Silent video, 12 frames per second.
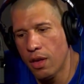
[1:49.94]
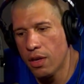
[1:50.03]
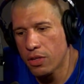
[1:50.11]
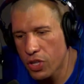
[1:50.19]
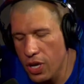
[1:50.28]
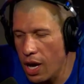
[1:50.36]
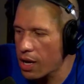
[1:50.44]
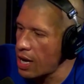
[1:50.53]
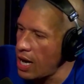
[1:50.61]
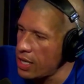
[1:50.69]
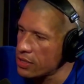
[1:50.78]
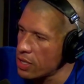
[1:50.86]
Antiga
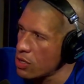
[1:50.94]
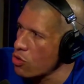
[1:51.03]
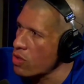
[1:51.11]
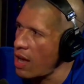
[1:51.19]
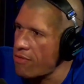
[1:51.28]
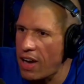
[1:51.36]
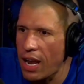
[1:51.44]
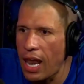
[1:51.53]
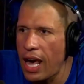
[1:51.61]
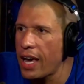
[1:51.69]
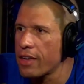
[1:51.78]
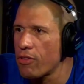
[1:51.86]
casa, e eu tava
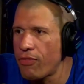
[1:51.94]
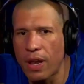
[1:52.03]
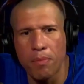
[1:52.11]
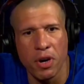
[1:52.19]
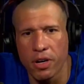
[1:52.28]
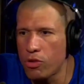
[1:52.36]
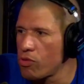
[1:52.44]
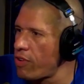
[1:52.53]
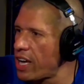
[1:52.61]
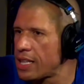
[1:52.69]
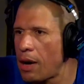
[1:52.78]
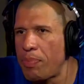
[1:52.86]
lá e eu falei, mano, não
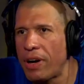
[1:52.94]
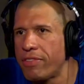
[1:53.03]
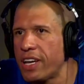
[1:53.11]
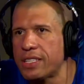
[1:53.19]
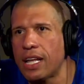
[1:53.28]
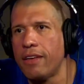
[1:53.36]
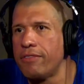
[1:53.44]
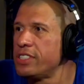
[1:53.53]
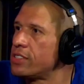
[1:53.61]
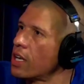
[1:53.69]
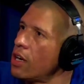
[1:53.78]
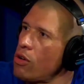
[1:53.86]
vai dar para ver a
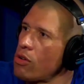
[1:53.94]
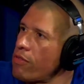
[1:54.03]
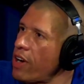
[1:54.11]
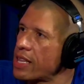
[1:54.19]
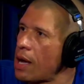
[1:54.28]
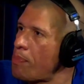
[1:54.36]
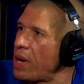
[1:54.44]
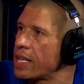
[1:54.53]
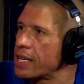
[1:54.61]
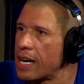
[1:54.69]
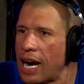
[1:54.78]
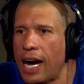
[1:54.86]
televisão, Caralho, não vai dar para
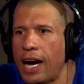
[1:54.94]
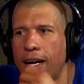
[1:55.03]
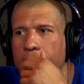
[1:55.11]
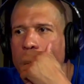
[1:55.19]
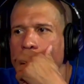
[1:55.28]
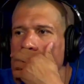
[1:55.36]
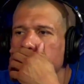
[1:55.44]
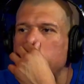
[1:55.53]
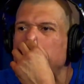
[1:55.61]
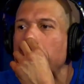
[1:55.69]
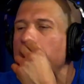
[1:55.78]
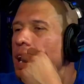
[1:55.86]
ligar, não
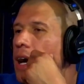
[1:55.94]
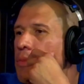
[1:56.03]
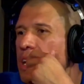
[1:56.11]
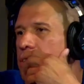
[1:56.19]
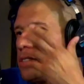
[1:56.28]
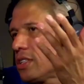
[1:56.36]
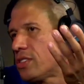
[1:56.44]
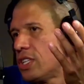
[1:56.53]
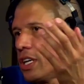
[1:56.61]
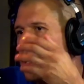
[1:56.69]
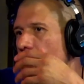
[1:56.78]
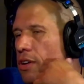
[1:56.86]
sei o que lá. Fudeu. Mas
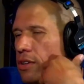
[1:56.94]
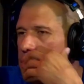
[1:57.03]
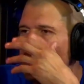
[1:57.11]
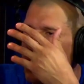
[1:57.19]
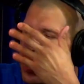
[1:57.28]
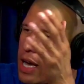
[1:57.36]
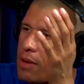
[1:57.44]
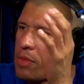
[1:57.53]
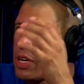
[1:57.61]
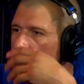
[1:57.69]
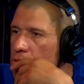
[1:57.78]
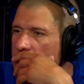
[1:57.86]
assim, eu falei, ah,
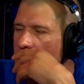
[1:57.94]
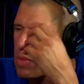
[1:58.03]
mano, não tem.